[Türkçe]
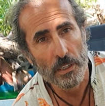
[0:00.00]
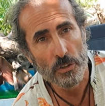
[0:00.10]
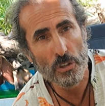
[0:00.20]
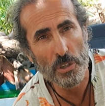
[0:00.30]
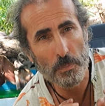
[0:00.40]

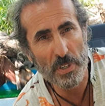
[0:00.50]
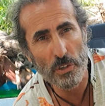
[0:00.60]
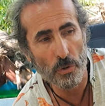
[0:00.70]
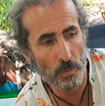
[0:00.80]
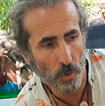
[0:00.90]
Çünkü
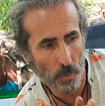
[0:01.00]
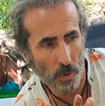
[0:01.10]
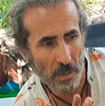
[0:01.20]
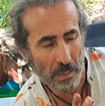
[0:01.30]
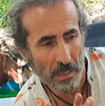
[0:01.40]
biliyorum o
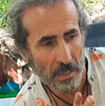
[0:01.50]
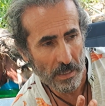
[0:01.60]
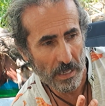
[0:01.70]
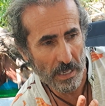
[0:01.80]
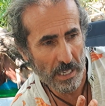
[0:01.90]

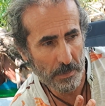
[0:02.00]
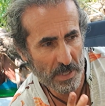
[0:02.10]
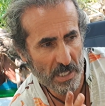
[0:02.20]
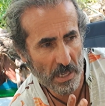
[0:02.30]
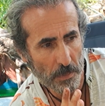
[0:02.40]
yani
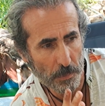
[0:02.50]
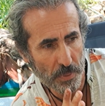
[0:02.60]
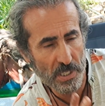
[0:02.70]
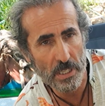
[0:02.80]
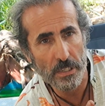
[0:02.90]
hepsinde bir
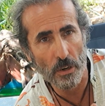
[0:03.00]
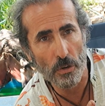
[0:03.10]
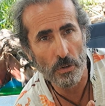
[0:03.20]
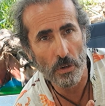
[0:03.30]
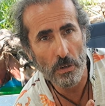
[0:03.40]
pislik
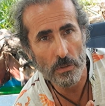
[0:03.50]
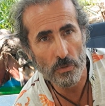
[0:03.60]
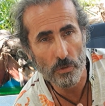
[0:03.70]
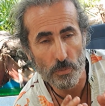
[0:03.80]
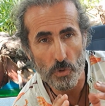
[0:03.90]
akıyor.
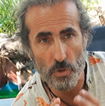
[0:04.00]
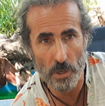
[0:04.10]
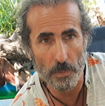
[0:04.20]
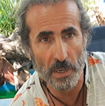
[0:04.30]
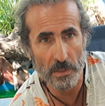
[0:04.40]
Dümdüz
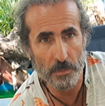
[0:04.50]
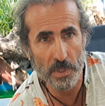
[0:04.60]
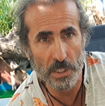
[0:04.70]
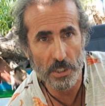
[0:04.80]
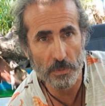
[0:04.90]
yapardım
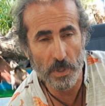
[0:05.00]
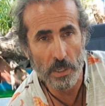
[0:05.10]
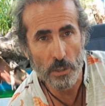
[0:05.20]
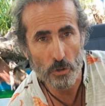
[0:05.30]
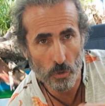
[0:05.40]
ben işimi.
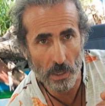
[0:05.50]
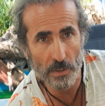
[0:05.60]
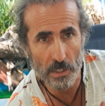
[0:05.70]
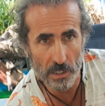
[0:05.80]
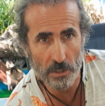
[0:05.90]
Şu
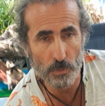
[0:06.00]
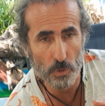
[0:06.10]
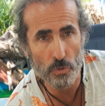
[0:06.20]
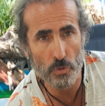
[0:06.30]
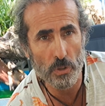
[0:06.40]
anda da işimi
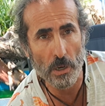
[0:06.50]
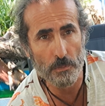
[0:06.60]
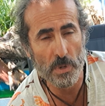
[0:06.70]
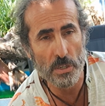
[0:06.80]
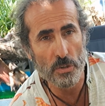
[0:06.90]
düzgün
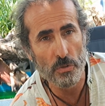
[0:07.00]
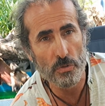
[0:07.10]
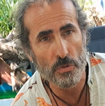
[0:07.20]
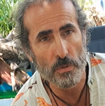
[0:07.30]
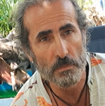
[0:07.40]
yapmaya
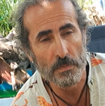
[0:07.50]
çalışıyorum.